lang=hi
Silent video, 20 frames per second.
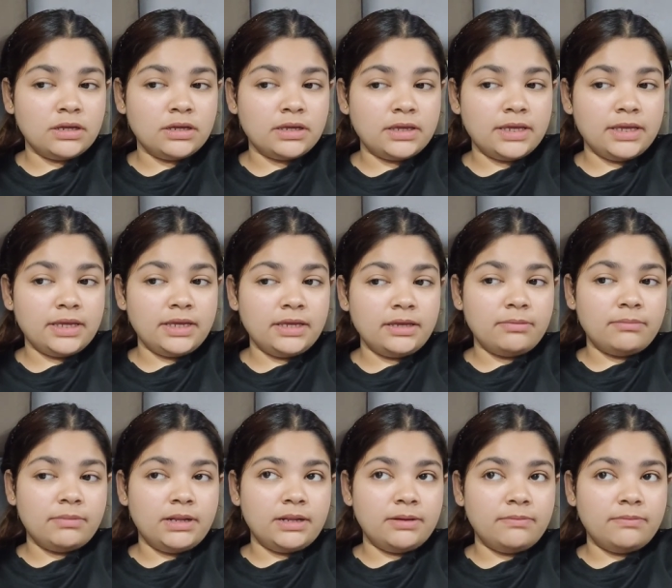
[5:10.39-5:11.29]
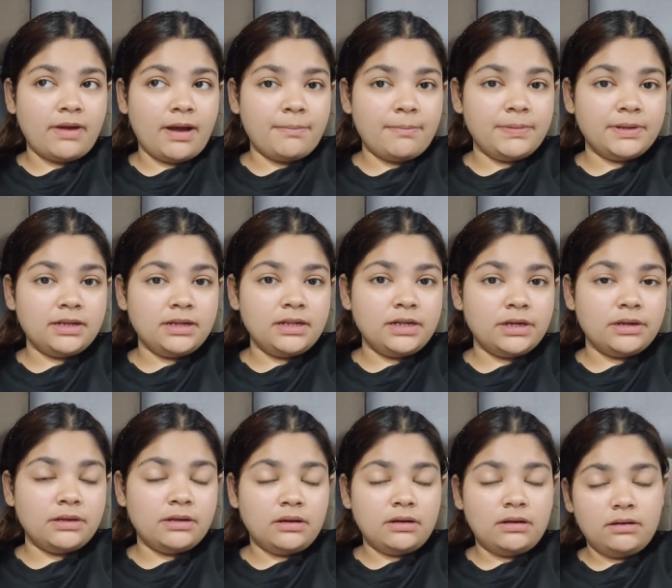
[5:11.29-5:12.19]
ही मतलब वहाँ पे ना
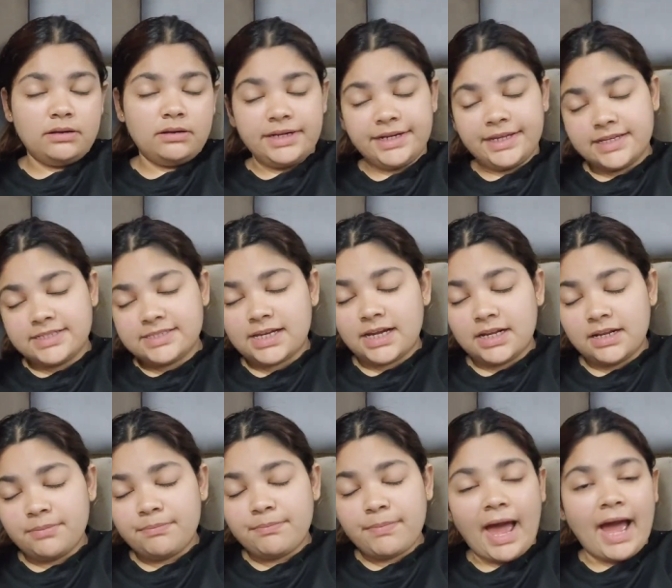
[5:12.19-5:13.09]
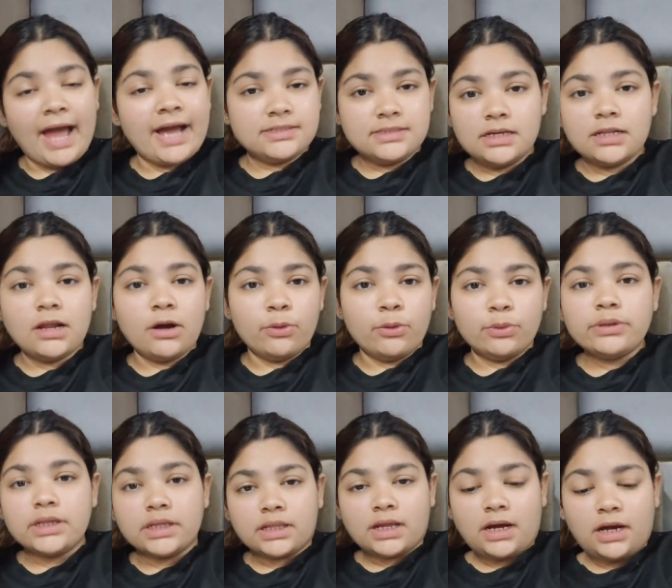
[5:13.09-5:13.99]
लेडीज़ का ना बैग्स अलाउड
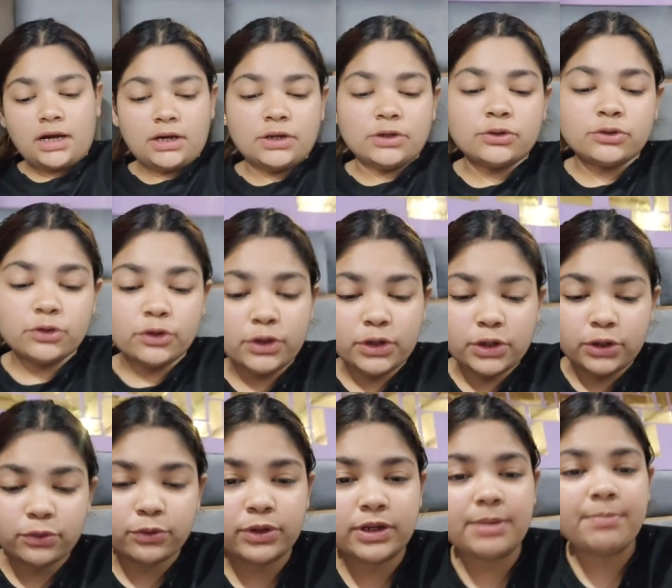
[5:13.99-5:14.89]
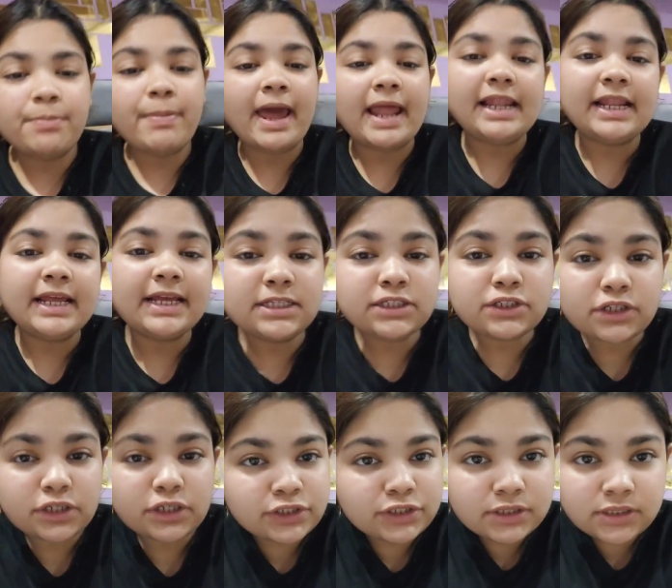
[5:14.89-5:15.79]
नहीं था तो इन लोगों ने पहले
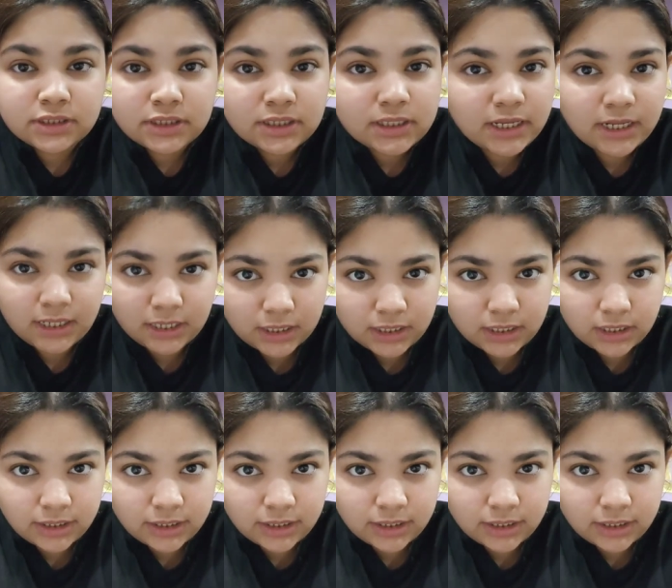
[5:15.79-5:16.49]
इंस्ट्रक्शंस नहीं दे रखी